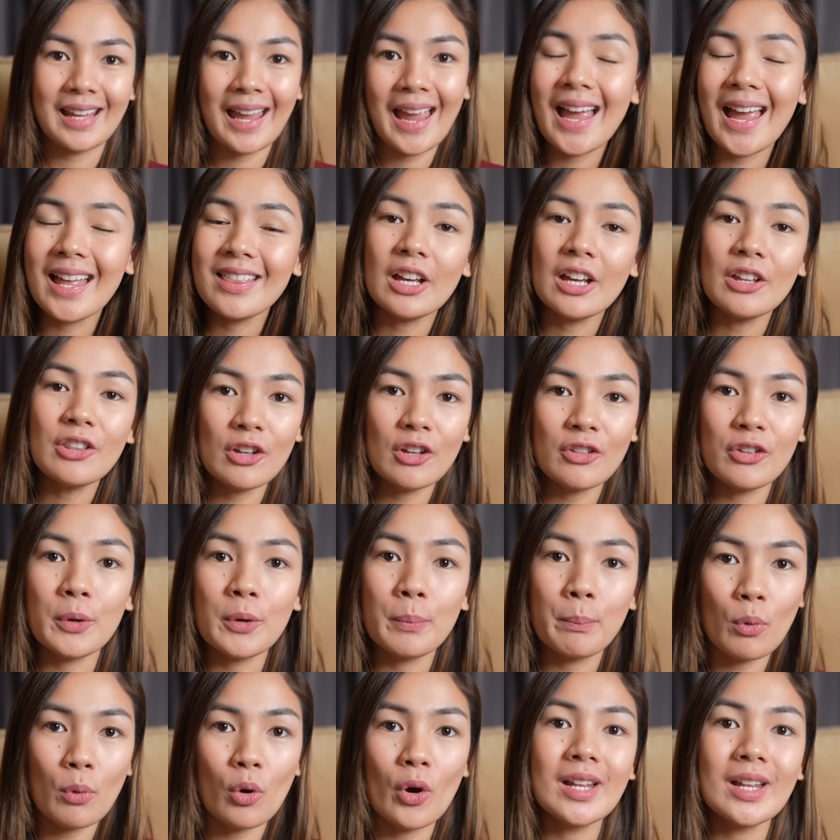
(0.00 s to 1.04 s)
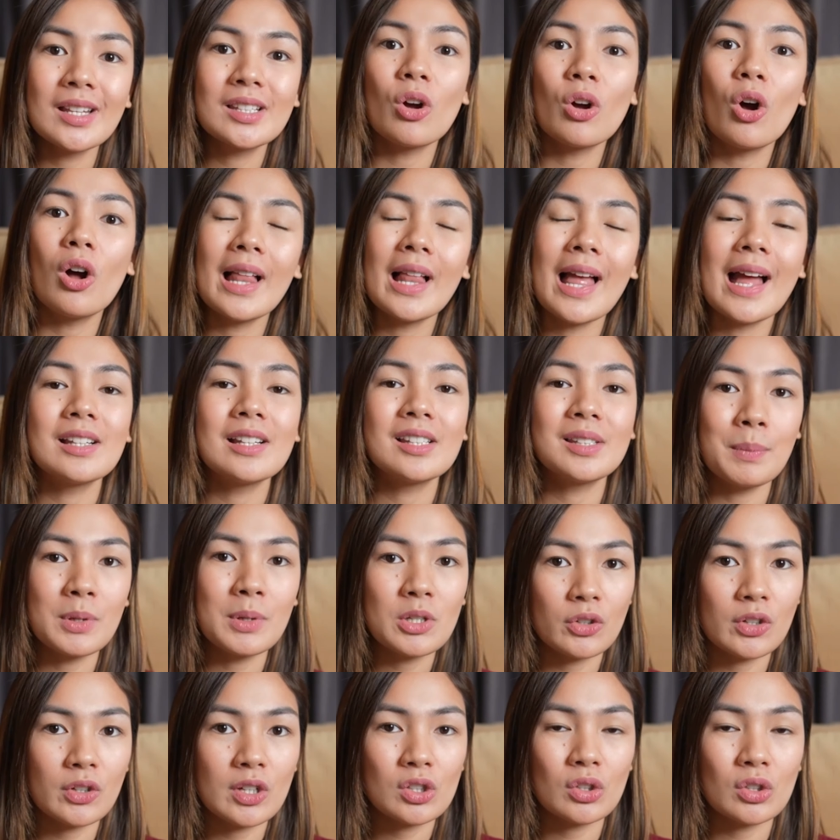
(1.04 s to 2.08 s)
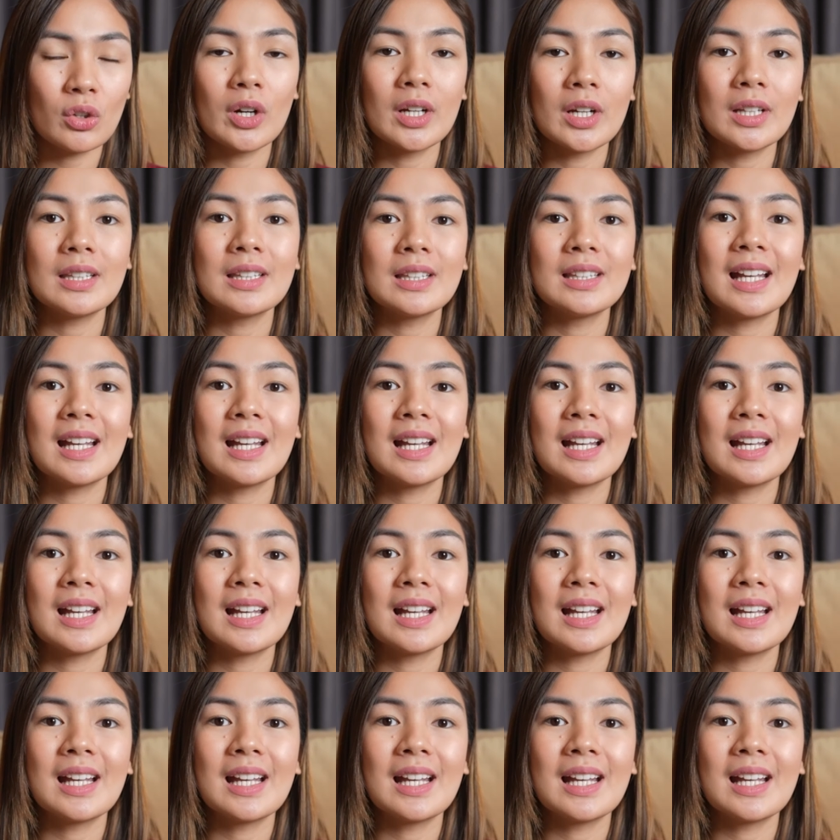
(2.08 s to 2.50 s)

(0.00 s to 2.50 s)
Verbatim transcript: And another point sa All Hands Beach Resort,